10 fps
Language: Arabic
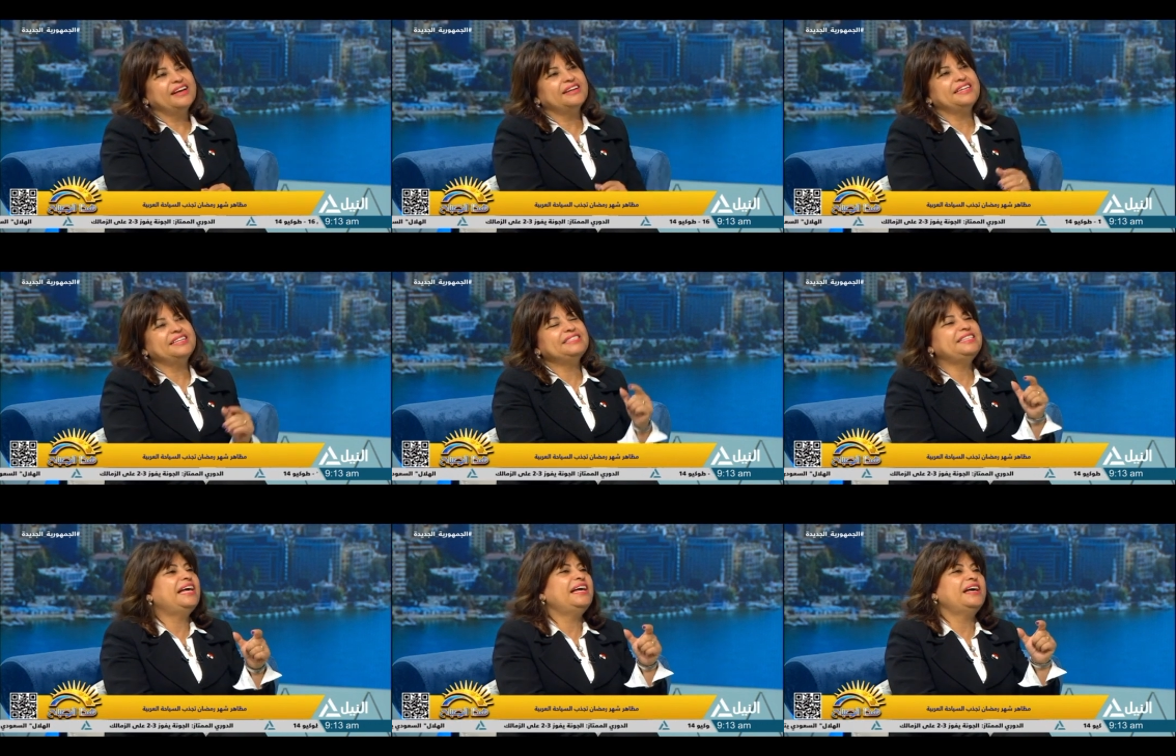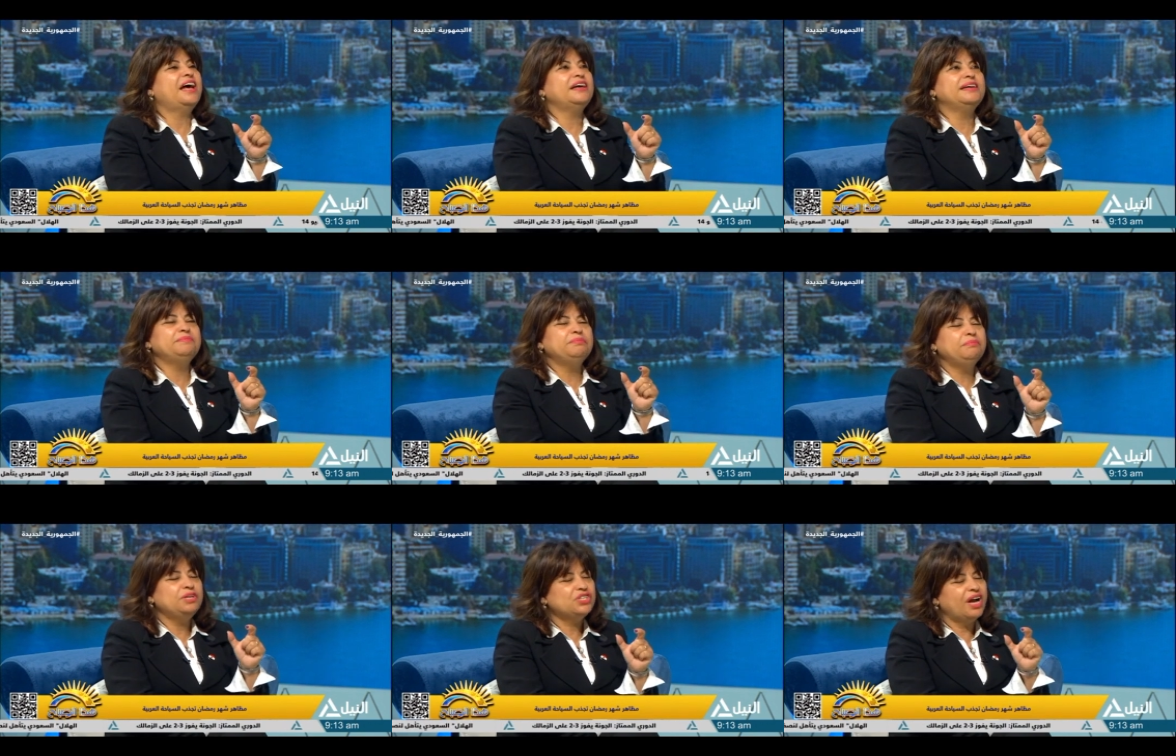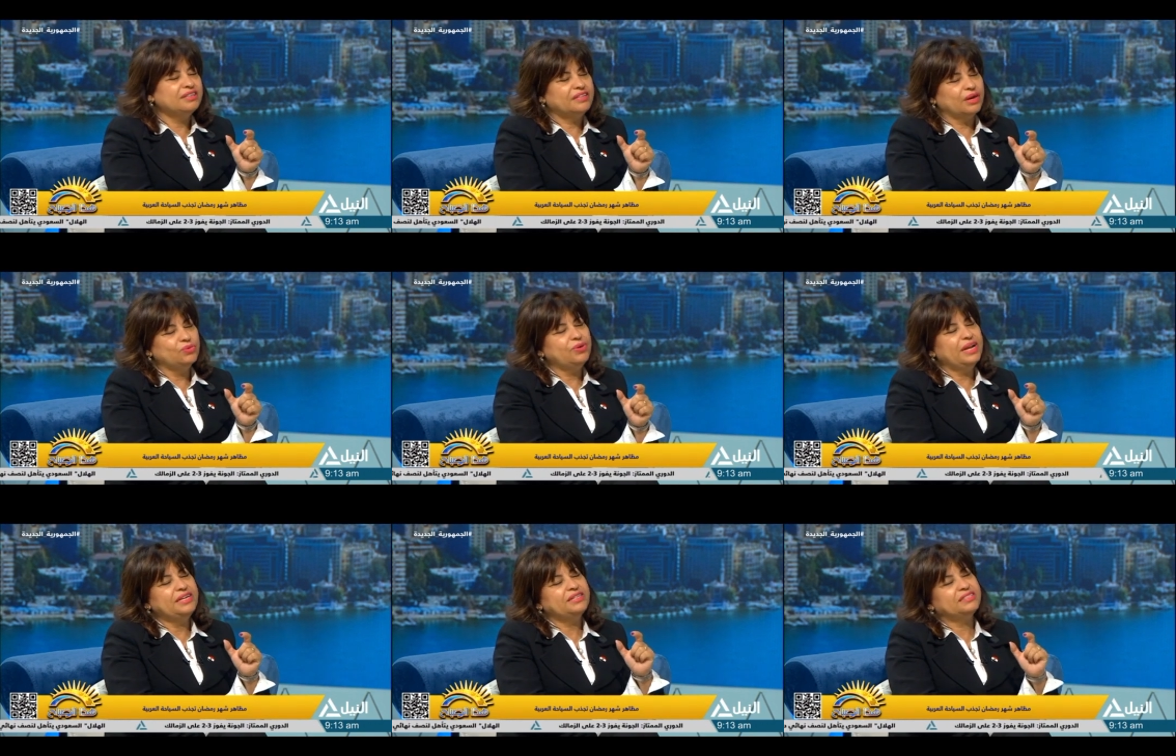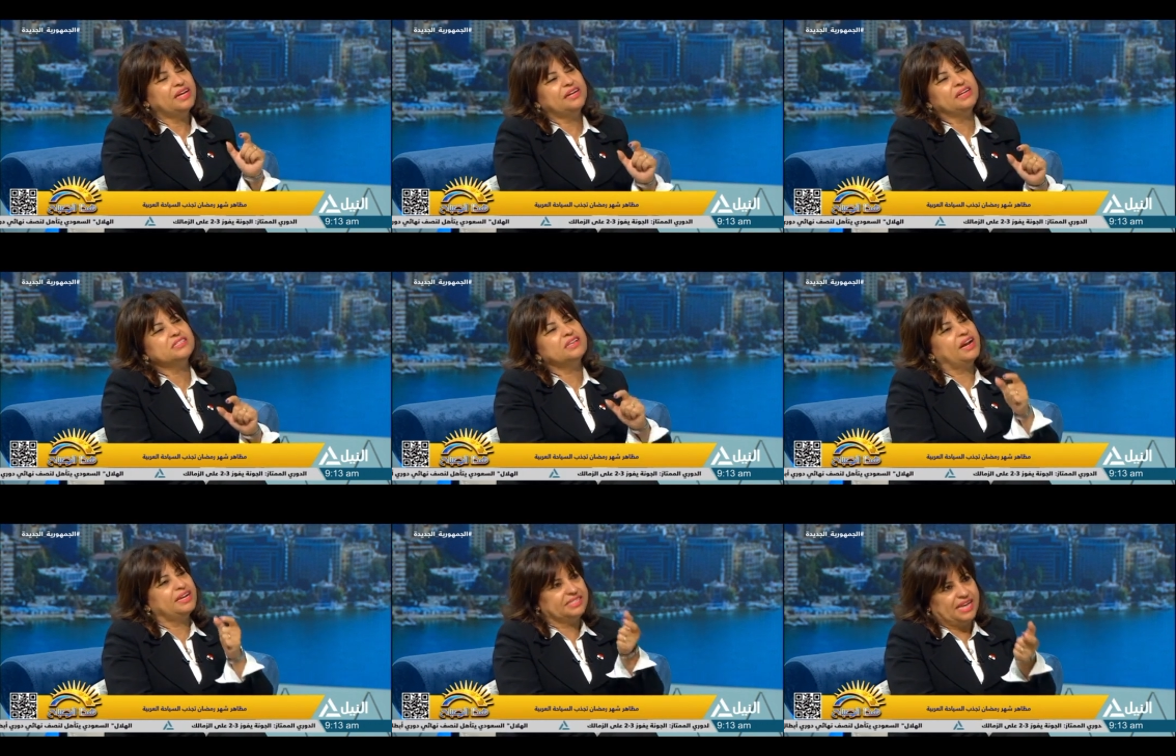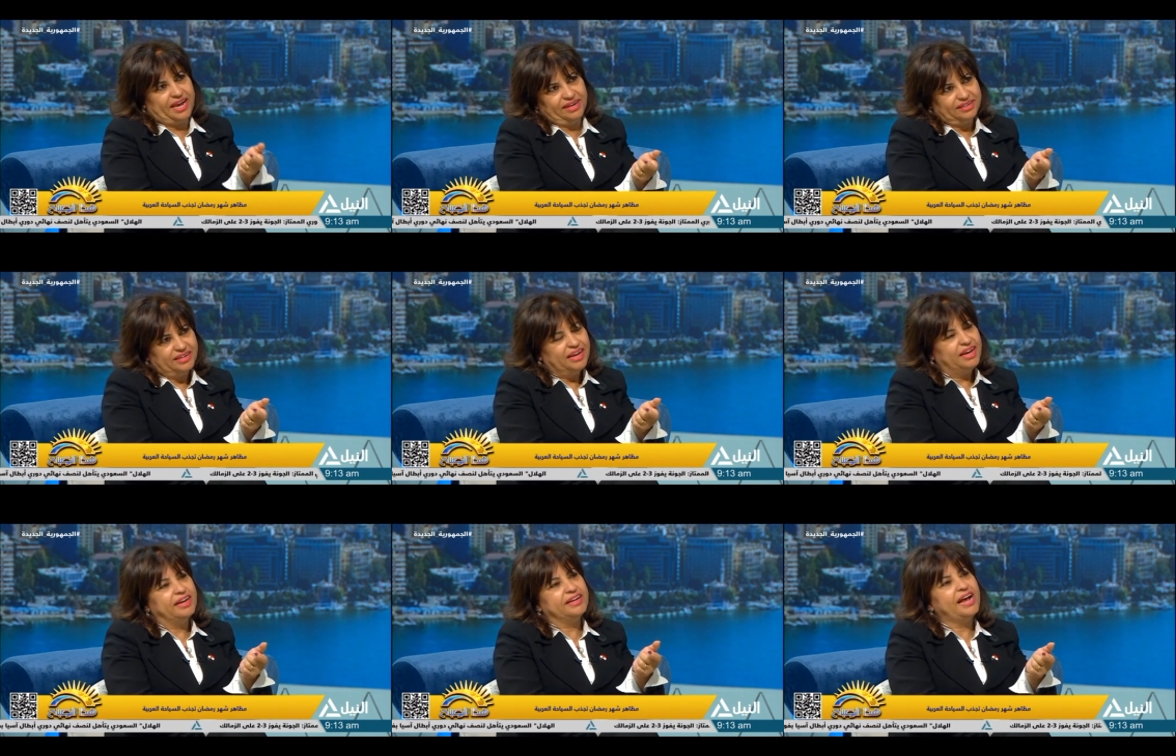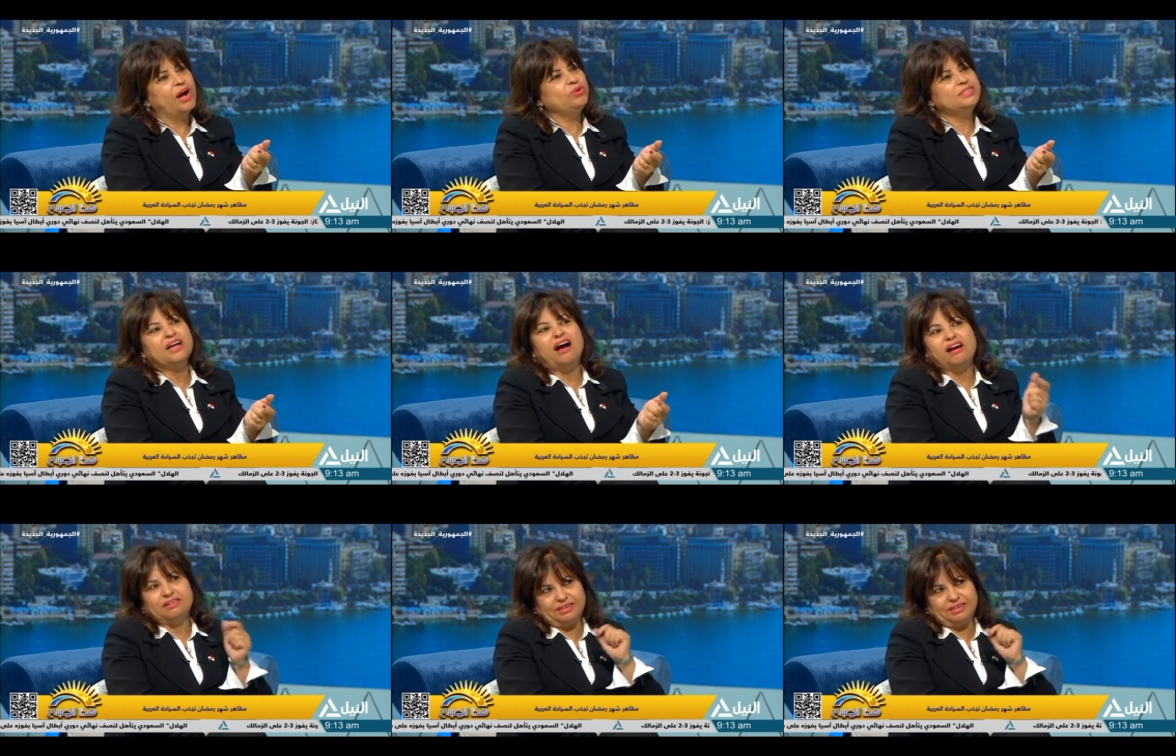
آه، ده مش هقدر اقول ان ده لصالح السائح انا هقول ان ده عائق